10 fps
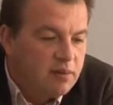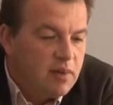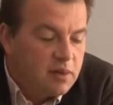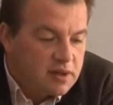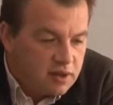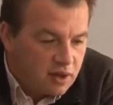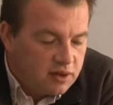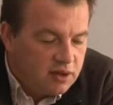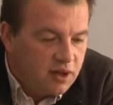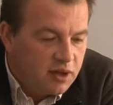Mamy
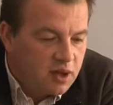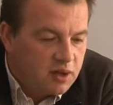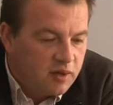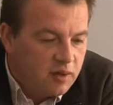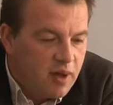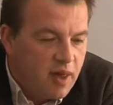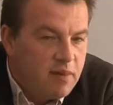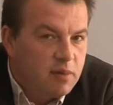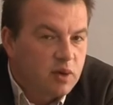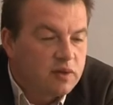stronę internetową,
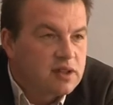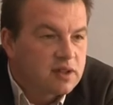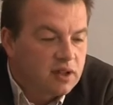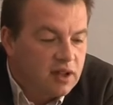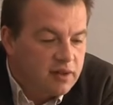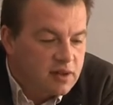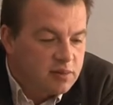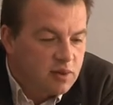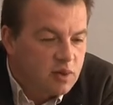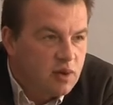mamy również stronę na
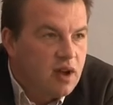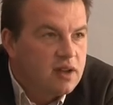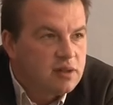Facebooku,